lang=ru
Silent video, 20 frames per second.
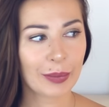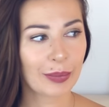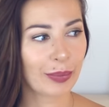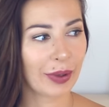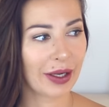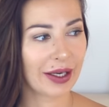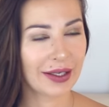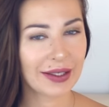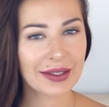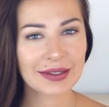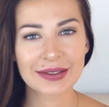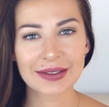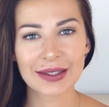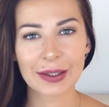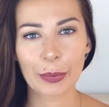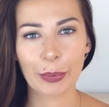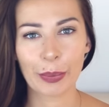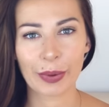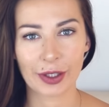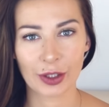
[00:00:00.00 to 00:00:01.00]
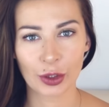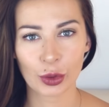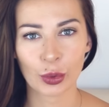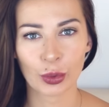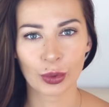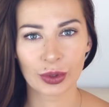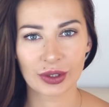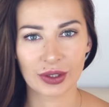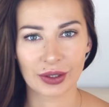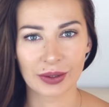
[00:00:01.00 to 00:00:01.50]
полезные
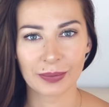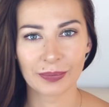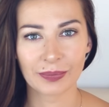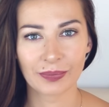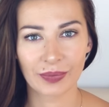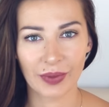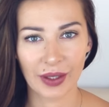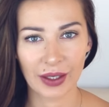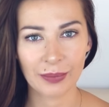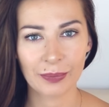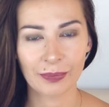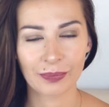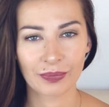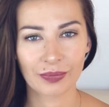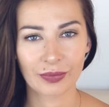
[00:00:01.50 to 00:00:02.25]
продукты, да?